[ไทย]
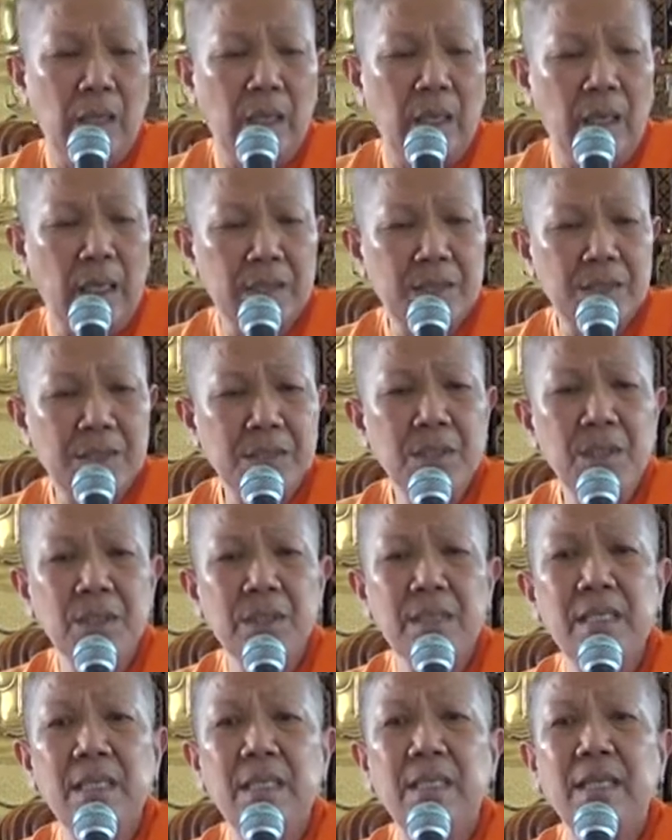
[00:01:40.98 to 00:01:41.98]
อชื่อ
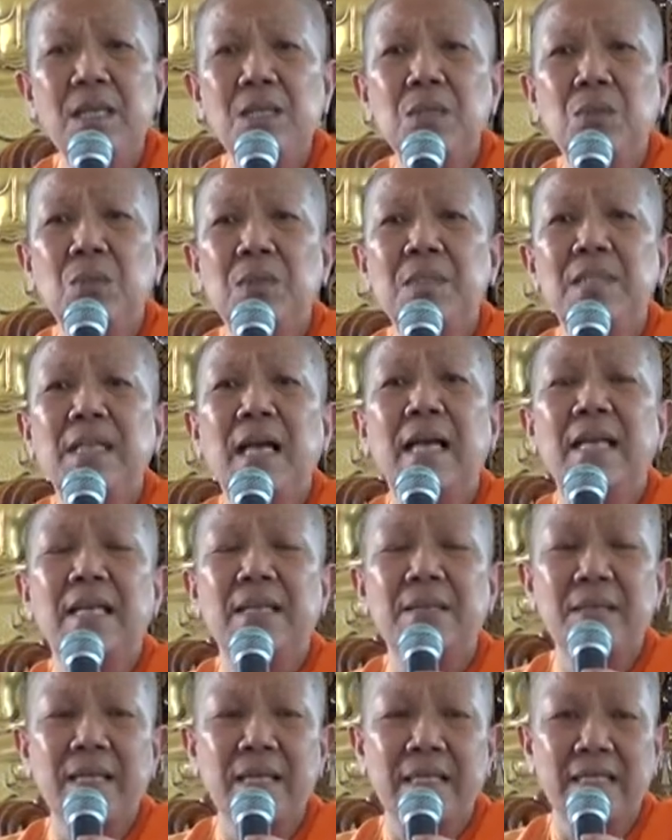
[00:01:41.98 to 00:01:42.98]
ที่ลิ้นคนไทย
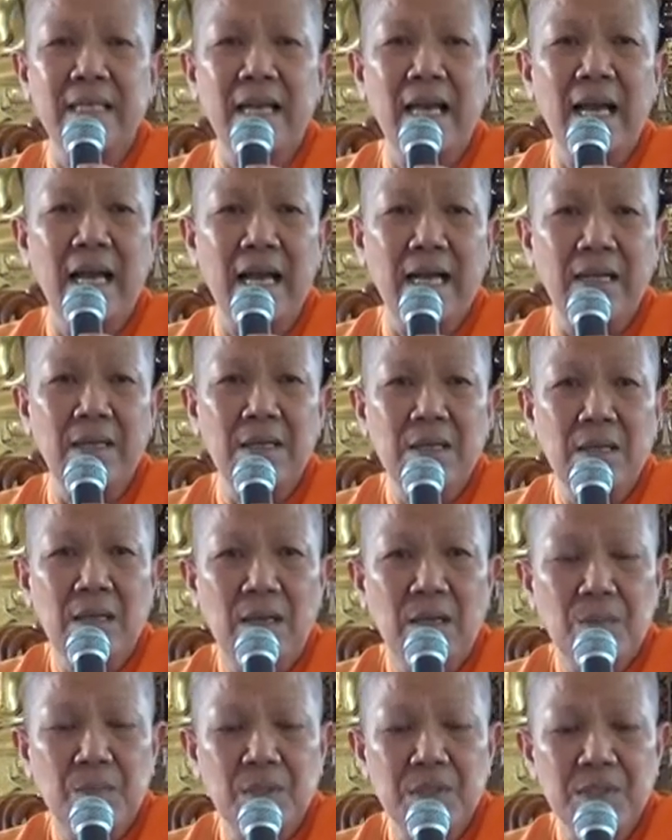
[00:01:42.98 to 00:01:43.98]
เรียกยาก
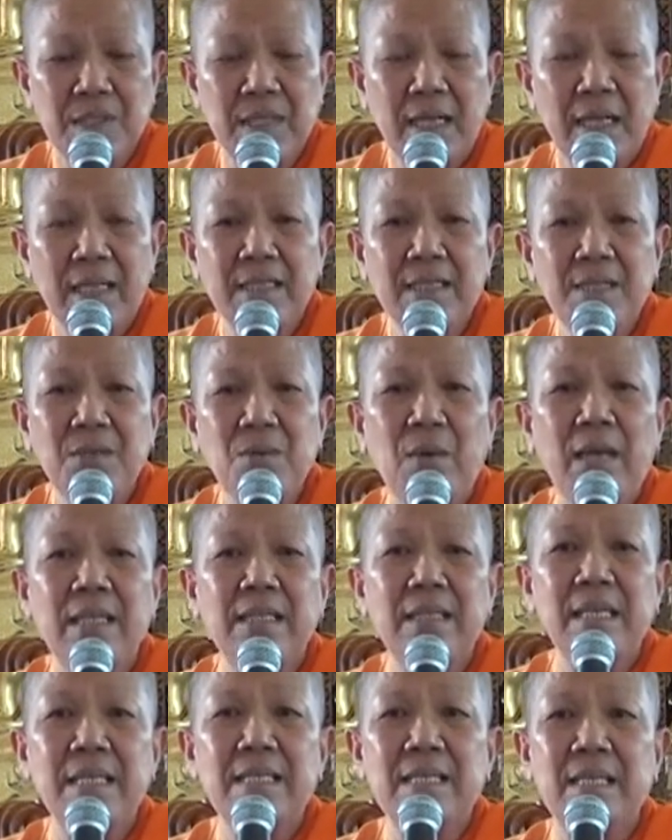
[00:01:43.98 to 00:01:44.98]
เพราะฉะนั้นที่วัด
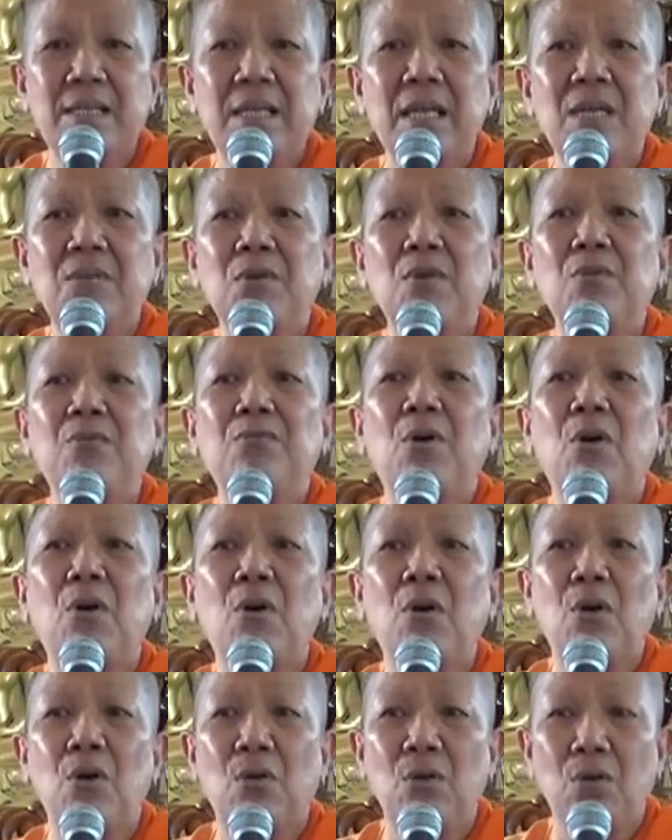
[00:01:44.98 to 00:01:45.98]
นี้จะเรียกว่าฟ
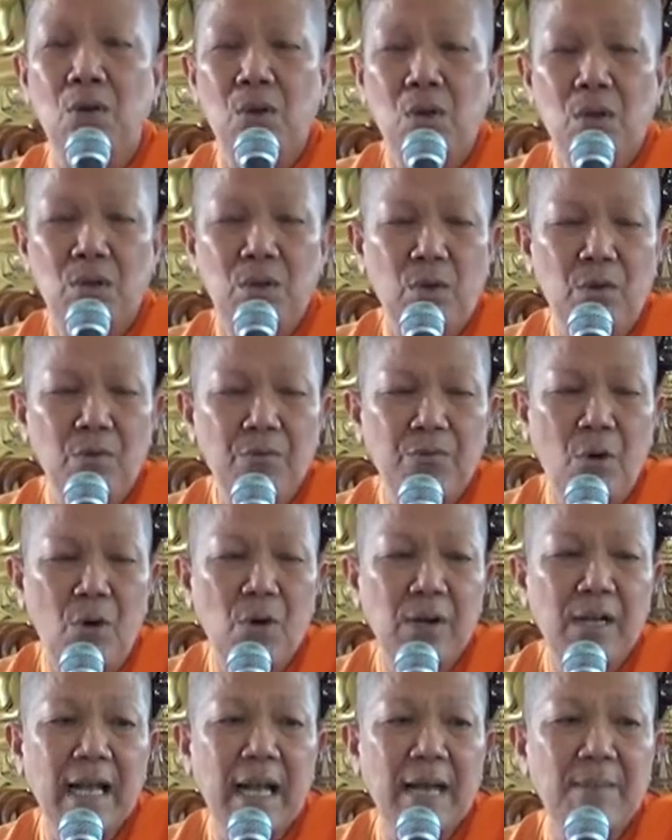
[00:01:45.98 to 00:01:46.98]
อง น้องฟอ
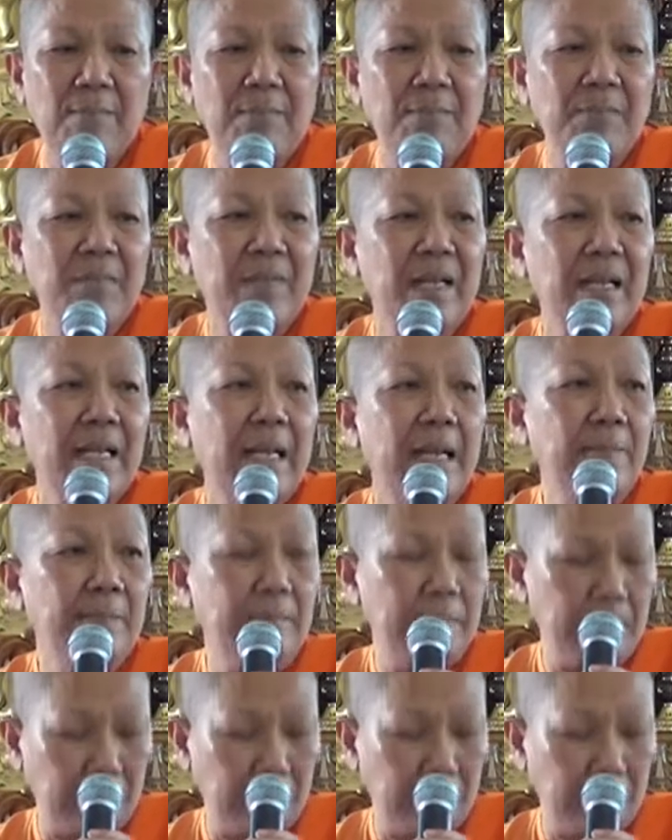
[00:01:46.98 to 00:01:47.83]
งคำนะคะ